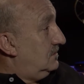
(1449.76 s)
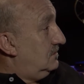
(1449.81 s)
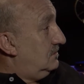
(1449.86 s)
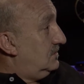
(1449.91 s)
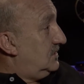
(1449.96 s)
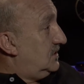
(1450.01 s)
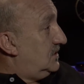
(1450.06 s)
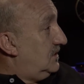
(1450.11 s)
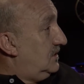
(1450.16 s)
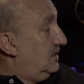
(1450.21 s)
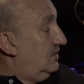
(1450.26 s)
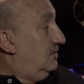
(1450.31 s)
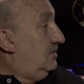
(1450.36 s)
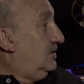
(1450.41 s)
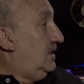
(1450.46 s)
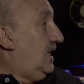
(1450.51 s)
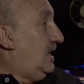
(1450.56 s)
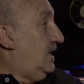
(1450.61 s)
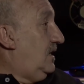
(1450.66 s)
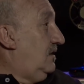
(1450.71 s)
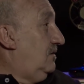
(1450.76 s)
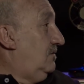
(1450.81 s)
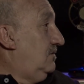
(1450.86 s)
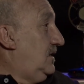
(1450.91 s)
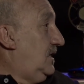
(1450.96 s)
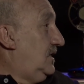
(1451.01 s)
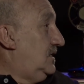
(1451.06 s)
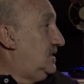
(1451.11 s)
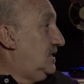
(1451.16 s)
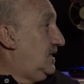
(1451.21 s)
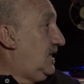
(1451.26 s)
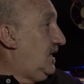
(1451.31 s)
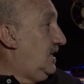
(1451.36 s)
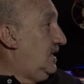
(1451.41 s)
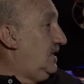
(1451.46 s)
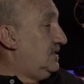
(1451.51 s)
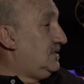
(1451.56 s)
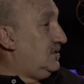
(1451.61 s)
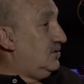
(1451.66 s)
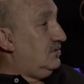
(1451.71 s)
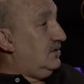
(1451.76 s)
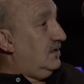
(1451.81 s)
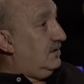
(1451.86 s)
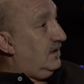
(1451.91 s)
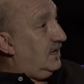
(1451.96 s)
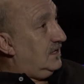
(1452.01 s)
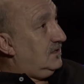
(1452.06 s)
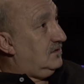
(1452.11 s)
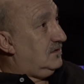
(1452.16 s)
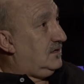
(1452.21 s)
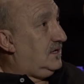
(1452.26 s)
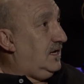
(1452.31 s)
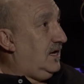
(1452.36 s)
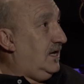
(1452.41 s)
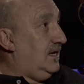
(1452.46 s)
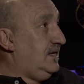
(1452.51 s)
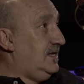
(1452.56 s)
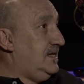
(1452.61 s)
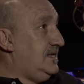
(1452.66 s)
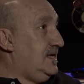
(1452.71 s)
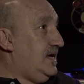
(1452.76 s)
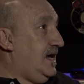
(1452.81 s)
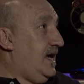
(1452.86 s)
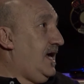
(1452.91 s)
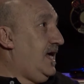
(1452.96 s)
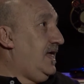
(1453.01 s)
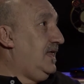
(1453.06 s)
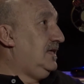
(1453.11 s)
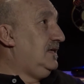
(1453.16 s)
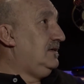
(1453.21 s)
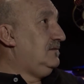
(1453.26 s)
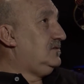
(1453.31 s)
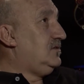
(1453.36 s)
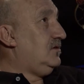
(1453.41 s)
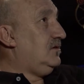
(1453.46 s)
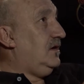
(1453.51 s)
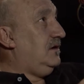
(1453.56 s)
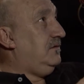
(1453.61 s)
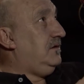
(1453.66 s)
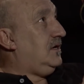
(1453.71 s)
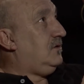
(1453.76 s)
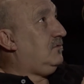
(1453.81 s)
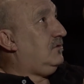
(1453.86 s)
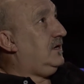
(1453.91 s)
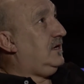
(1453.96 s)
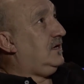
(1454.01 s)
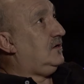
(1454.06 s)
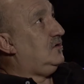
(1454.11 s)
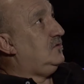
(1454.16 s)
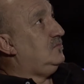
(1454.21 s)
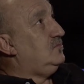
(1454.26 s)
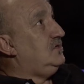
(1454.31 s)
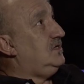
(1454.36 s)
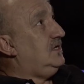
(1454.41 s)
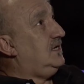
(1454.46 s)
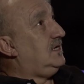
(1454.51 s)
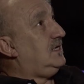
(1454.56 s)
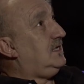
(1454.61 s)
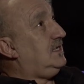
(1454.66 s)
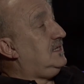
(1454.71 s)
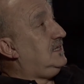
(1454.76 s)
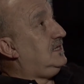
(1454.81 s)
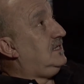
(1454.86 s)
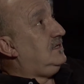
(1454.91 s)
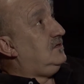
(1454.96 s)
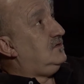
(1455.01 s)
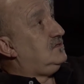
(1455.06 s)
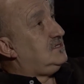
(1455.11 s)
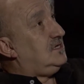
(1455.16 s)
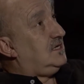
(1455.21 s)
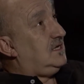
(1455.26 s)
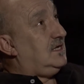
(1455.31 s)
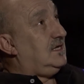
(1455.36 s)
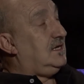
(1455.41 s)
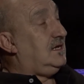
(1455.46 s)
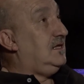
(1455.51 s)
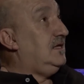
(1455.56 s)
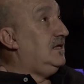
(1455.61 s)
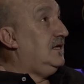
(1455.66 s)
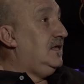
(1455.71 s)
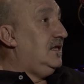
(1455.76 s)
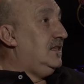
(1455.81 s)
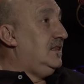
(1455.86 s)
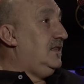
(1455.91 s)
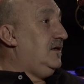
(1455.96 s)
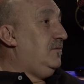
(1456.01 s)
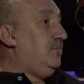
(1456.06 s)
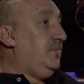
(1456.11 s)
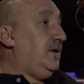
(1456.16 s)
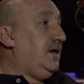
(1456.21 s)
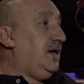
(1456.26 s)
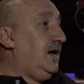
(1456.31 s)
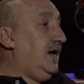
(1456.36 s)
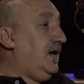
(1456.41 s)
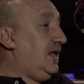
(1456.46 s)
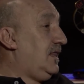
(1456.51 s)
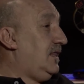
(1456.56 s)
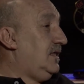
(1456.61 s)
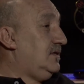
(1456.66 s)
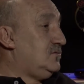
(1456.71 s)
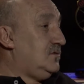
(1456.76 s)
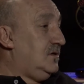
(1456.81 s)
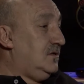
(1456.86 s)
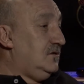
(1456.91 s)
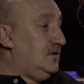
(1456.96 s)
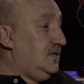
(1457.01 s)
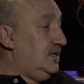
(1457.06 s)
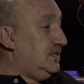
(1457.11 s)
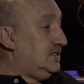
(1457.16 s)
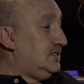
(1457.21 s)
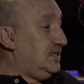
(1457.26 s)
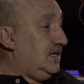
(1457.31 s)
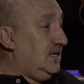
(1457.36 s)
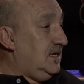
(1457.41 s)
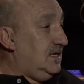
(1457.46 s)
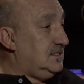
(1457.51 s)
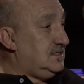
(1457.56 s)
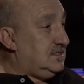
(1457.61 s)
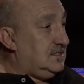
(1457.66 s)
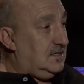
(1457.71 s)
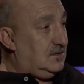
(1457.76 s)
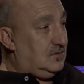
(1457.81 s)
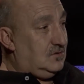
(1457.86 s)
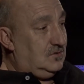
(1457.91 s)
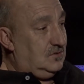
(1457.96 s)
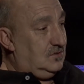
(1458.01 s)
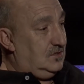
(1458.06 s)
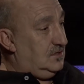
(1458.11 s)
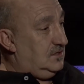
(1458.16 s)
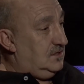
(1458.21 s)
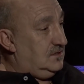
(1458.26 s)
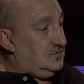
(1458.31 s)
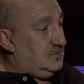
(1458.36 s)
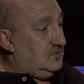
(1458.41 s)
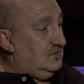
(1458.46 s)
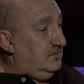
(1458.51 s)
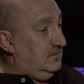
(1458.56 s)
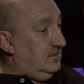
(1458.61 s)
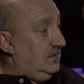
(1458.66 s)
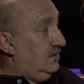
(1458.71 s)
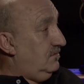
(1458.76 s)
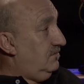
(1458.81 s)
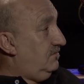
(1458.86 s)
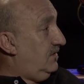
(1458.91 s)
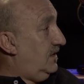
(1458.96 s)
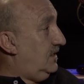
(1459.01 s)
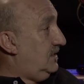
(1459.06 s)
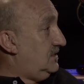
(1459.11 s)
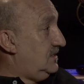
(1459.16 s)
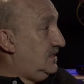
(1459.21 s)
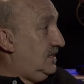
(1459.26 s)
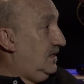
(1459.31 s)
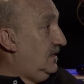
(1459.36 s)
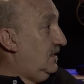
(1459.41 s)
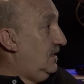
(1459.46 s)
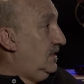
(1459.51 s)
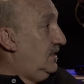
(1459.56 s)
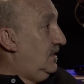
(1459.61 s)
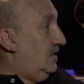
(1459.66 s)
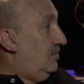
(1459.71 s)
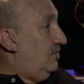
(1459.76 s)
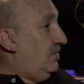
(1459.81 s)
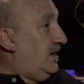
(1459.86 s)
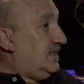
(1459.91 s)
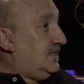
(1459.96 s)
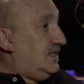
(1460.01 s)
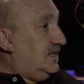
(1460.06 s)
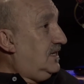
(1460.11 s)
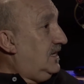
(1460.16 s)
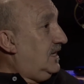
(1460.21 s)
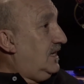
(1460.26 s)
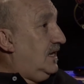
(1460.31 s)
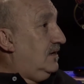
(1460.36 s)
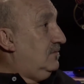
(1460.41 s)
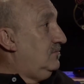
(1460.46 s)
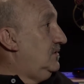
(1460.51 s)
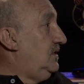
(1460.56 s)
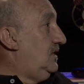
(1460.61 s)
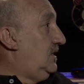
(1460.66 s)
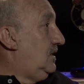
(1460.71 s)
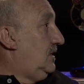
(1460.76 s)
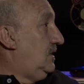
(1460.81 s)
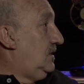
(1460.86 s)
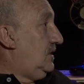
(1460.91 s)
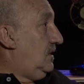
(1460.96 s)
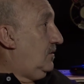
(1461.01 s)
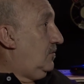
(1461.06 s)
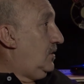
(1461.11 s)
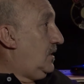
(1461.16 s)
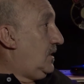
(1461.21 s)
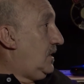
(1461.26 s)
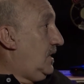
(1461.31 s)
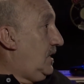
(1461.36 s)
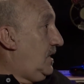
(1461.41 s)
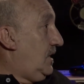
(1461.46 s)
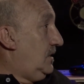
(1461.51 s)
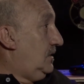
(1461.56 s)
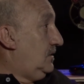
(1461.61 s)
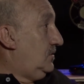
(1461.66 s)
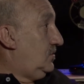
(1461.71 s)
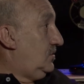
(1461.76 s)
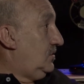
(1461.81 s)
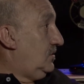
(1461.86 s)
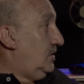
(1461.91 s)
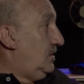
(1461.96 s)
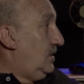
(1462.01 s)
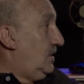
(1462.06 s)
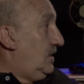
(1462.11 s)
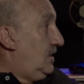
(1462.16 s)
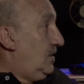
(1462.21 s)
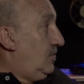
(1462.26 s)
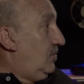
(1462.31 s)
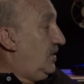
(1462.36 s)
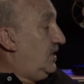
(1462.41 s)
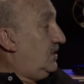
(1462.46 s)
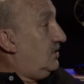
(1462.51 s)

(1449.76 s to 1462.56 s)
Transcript: Si es una, chica de 19 años que es niñada y todavía juega con muñequita y no se quiere despegar de su adolescencia o de su infancia, va a tener las muñequitas guardadas y todo. Bueno,